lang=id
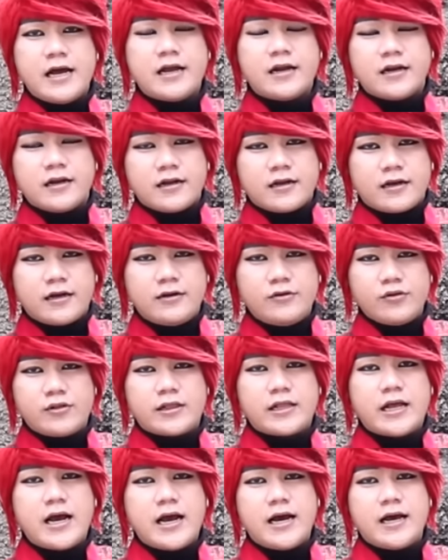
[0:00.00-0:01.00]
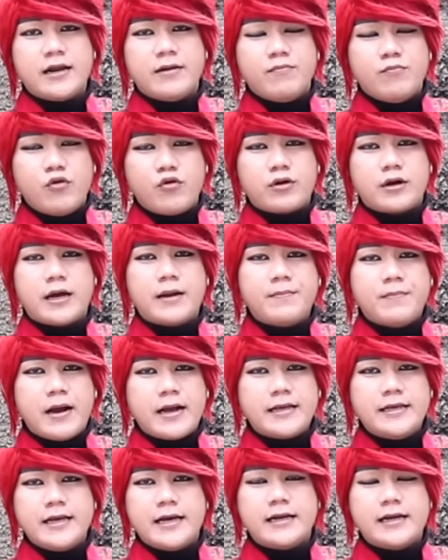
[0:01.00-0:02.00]
dan kedustaan bukan
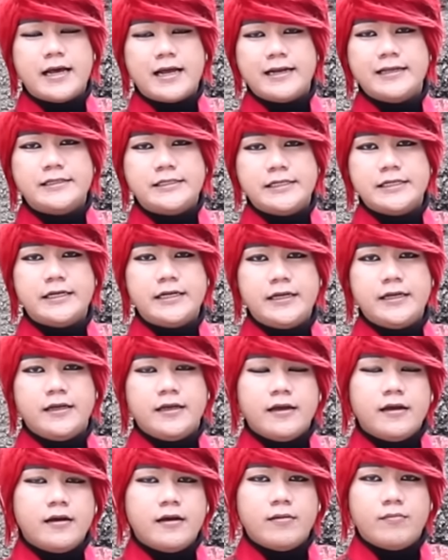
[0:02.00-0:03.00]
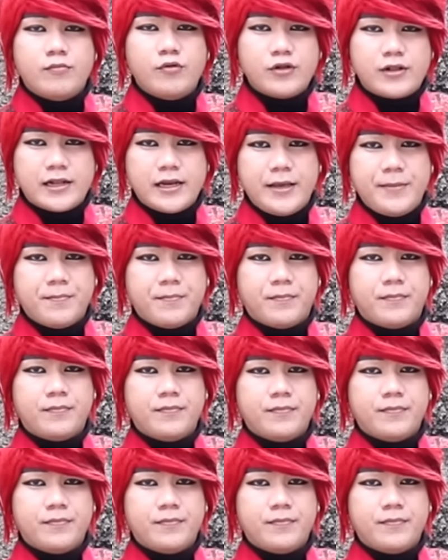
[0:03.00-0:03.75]
bagian dari ciri muslim.